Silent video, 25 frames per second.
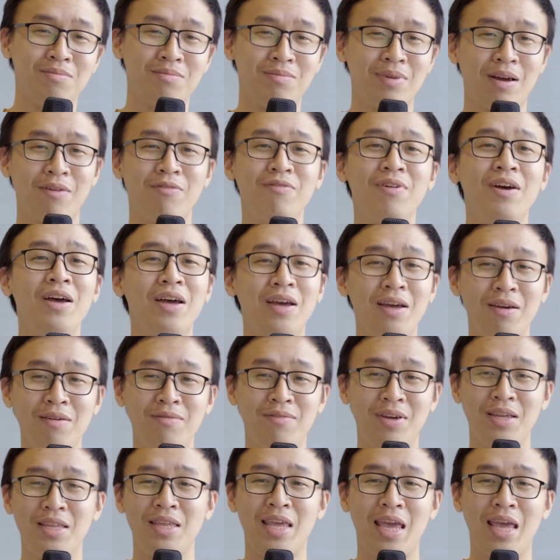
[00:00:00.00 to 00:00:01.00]
cà phê
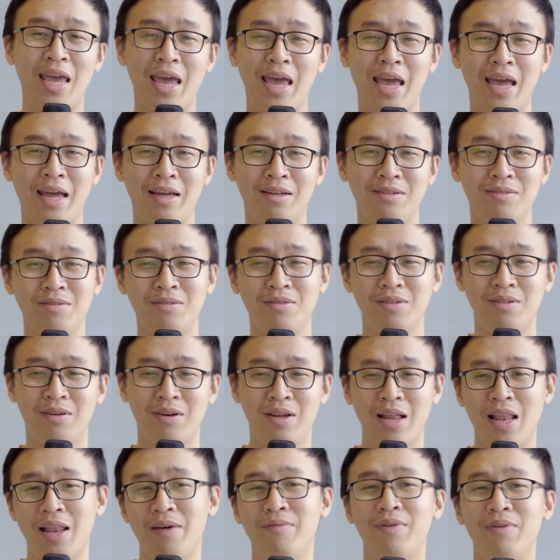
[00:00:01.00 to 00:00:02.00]
về nhà
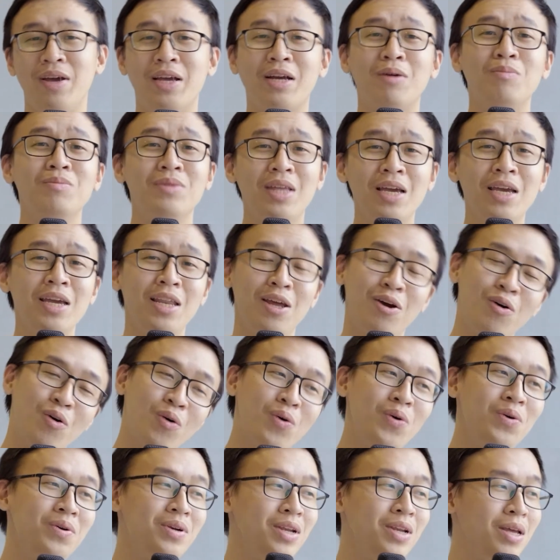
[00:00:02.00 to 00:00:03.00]
rồi hay là về công ty để
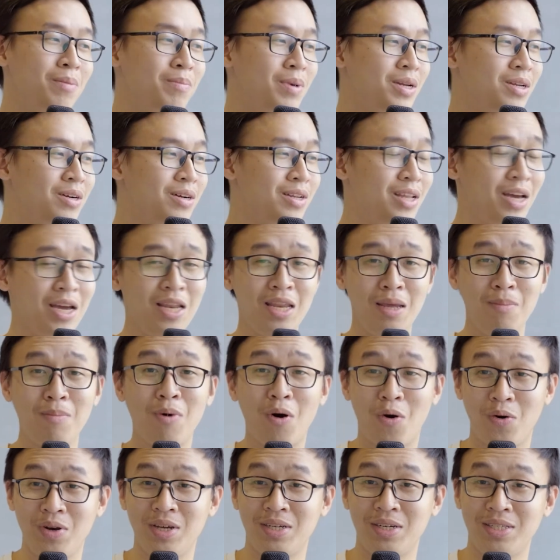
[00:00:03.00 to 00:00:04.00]
uống thì mình có thể đi
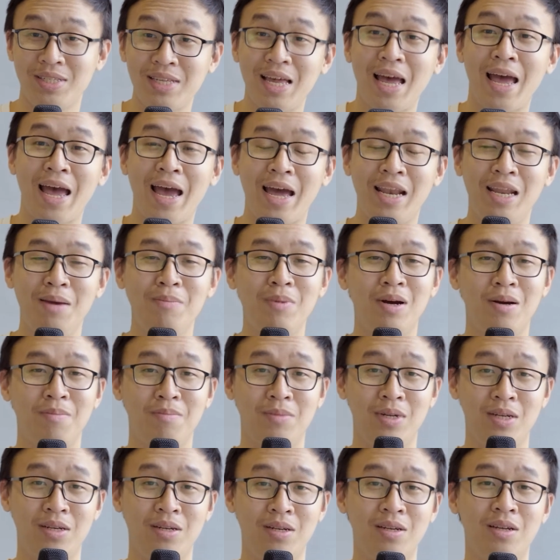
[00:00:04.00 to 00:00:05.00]
bộ thật xa để mà
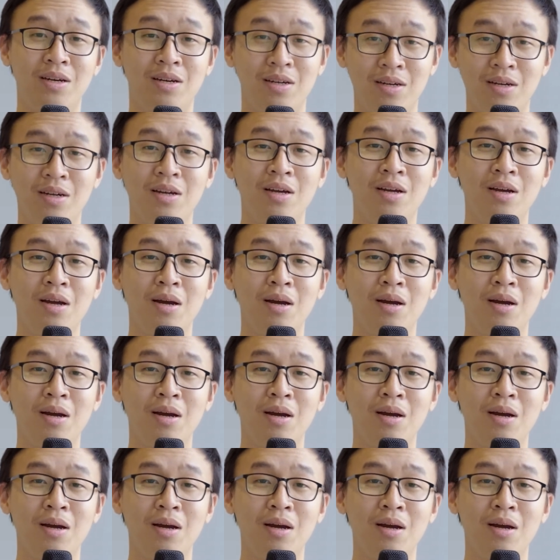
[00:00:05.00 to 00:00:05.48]
mình uh,